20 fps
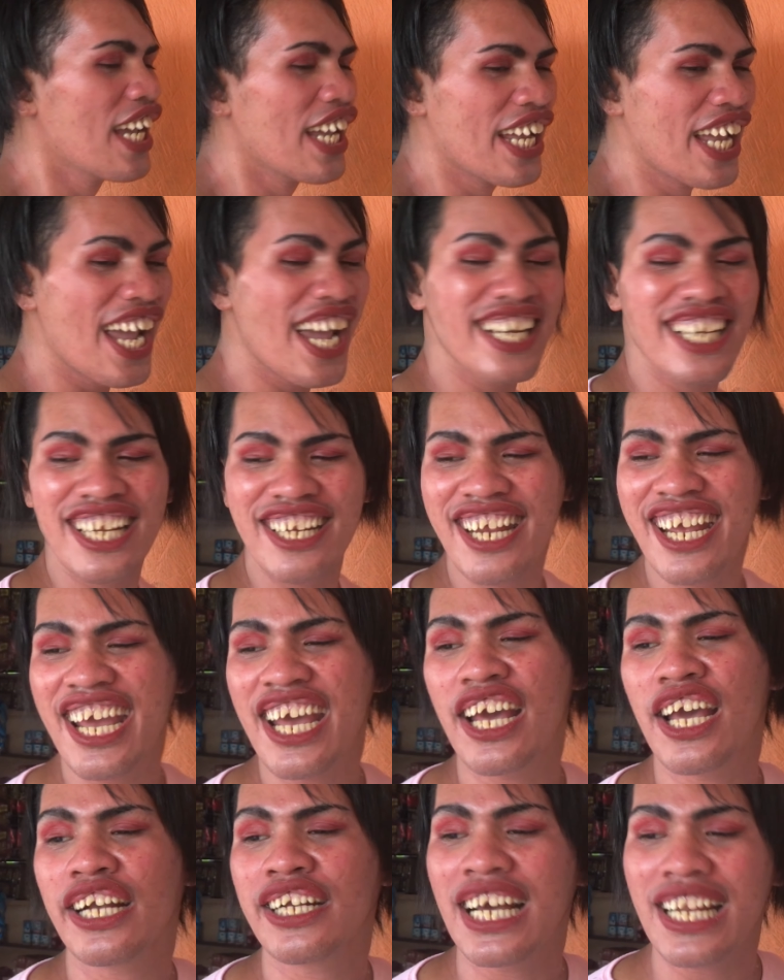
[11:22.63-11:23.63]
Ya udah
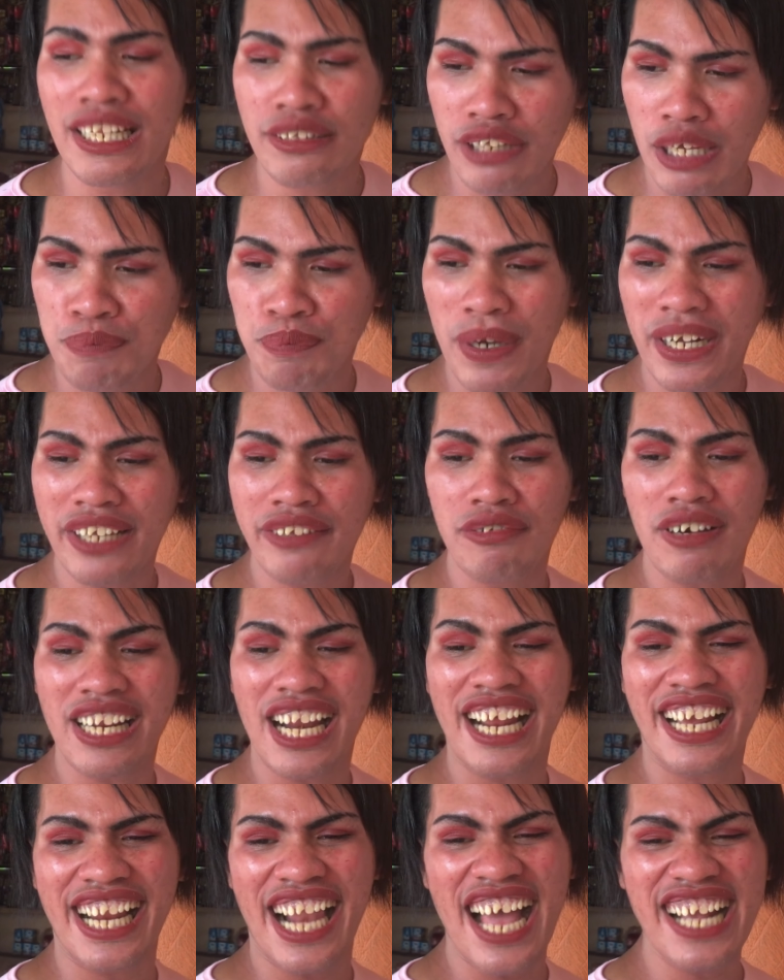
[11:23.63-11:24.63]
deh, karena tem pakai suara
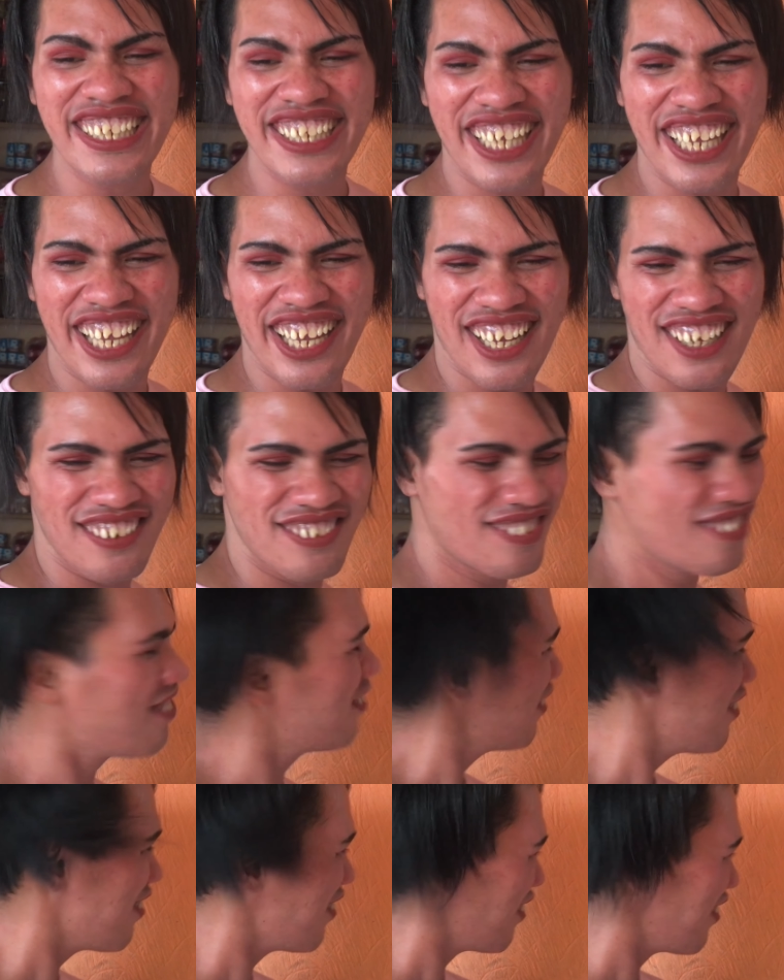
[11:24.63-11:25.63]
laki-laki.
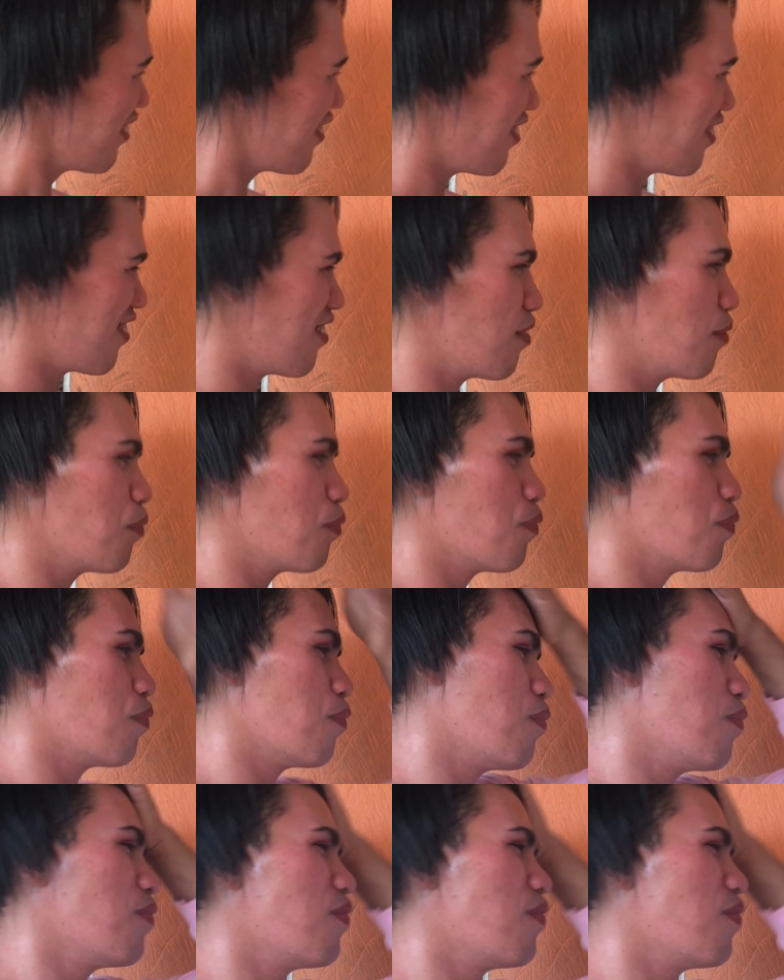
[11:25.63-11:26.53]
Hmm.